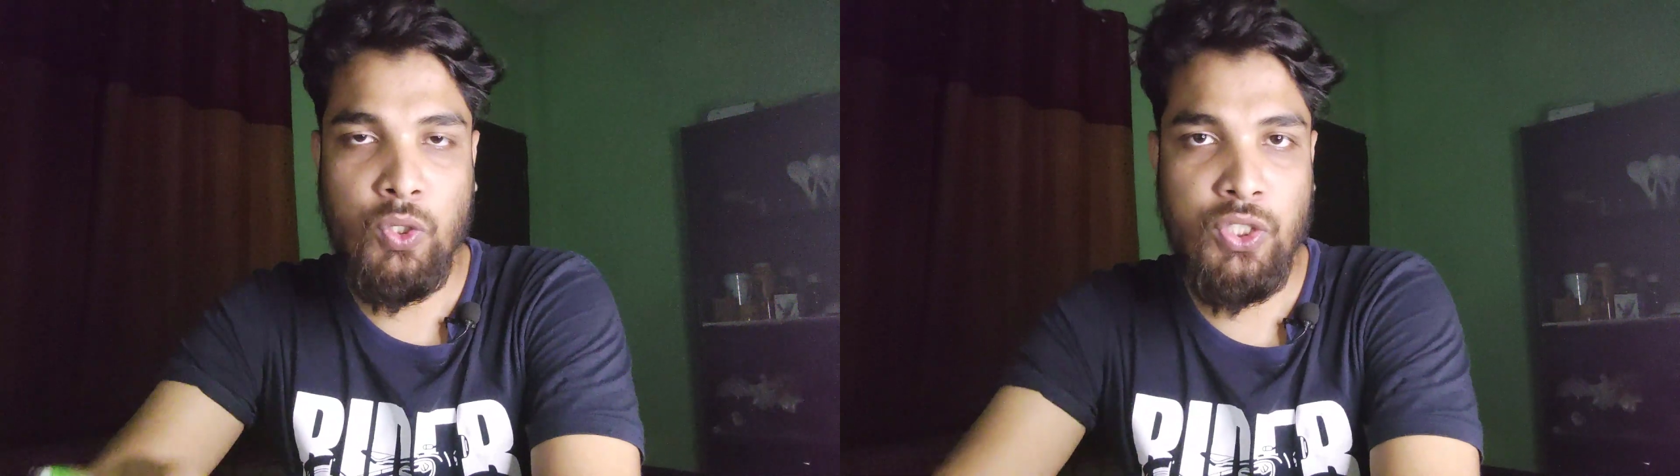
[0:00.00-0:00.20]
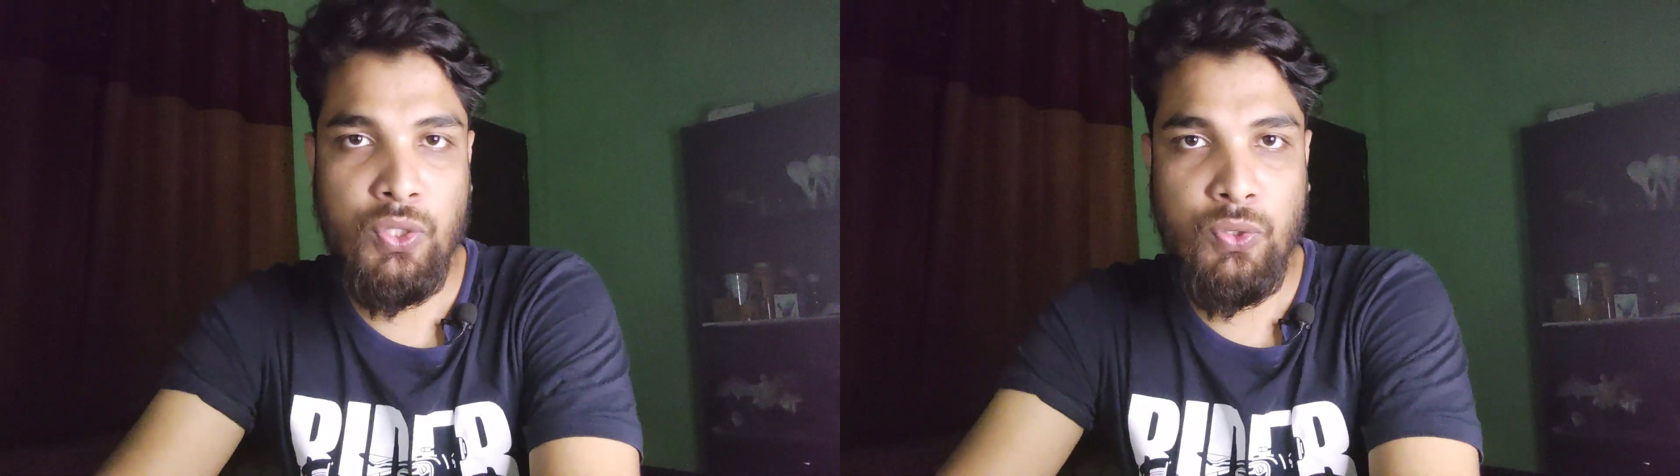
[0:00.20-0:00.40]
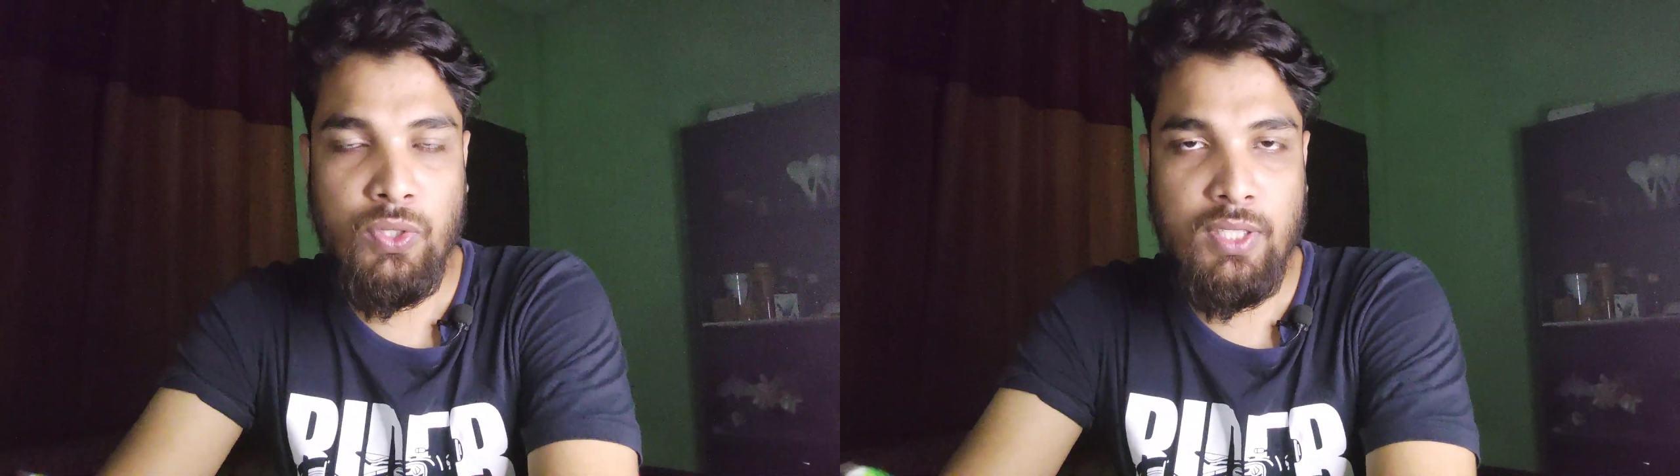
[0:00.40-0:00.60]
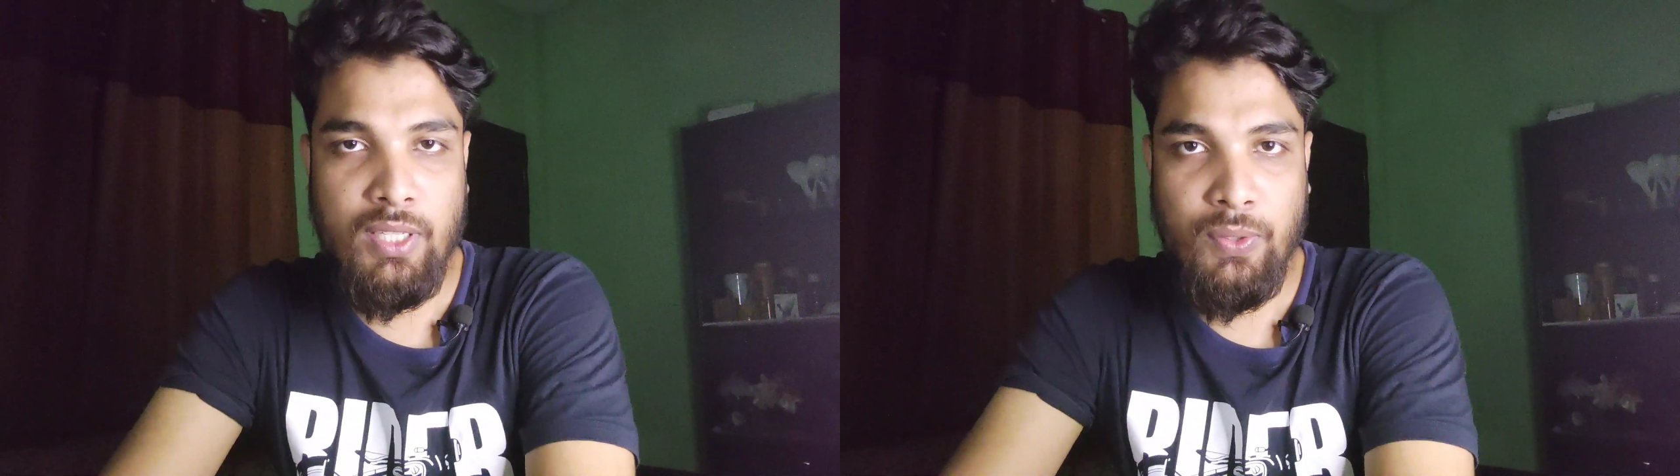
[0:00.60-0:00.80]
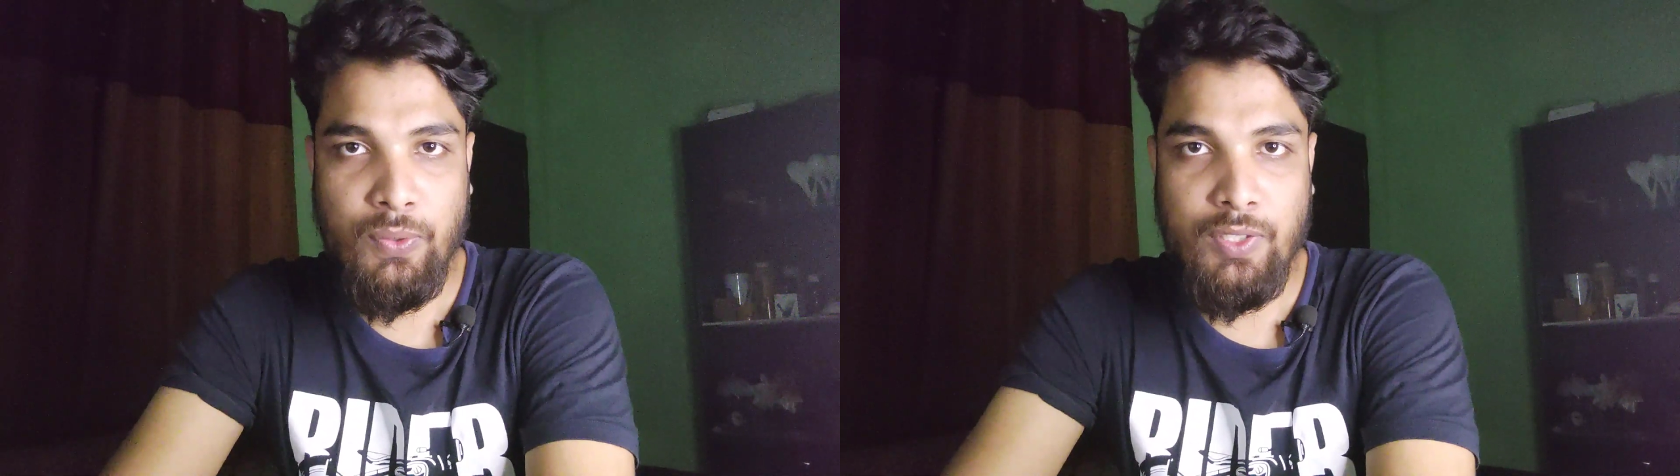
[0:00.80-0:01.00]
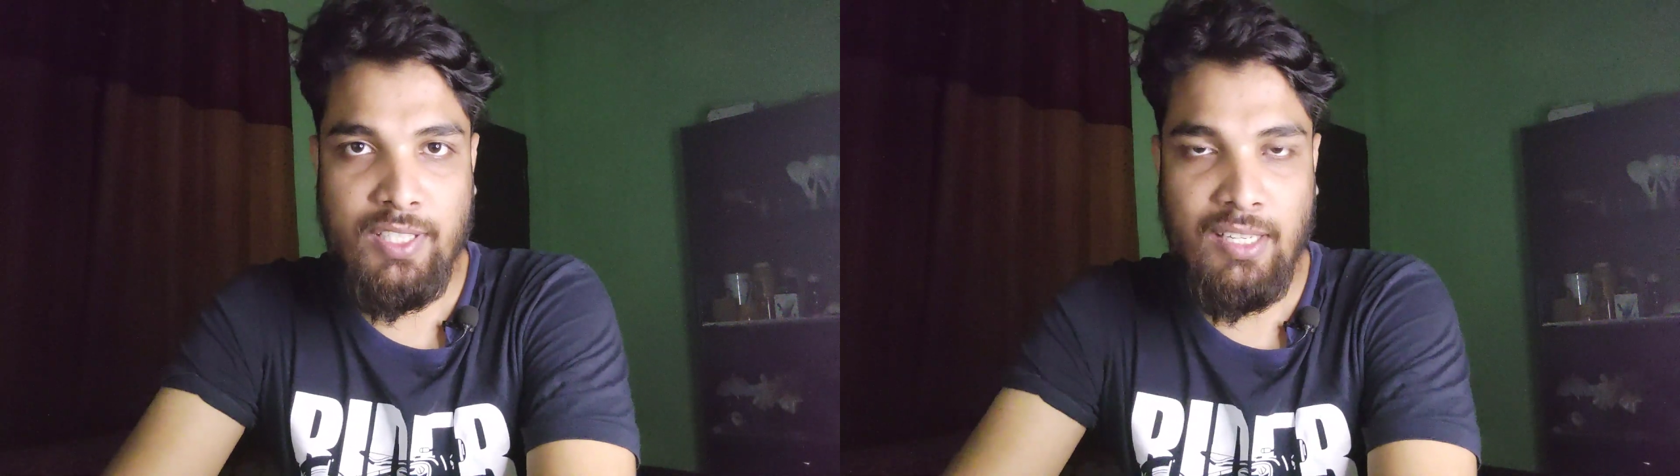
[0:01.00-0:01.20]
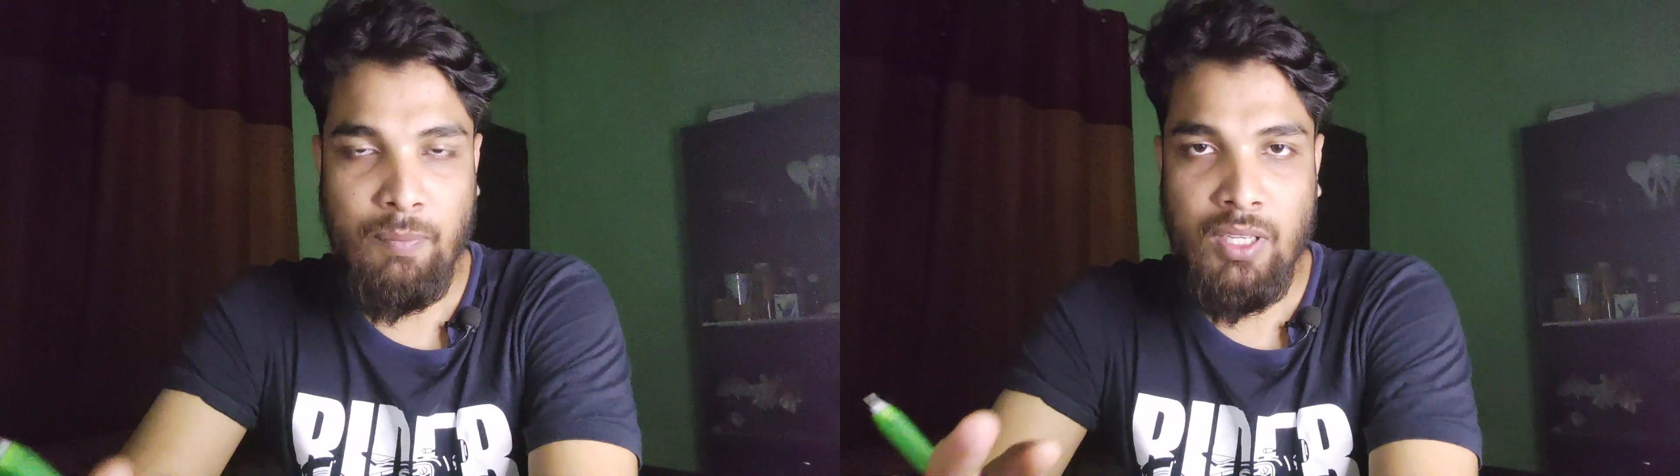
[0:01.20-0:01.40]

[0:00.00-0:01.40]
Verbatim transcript: অংশের জন্য চালু রয়েছে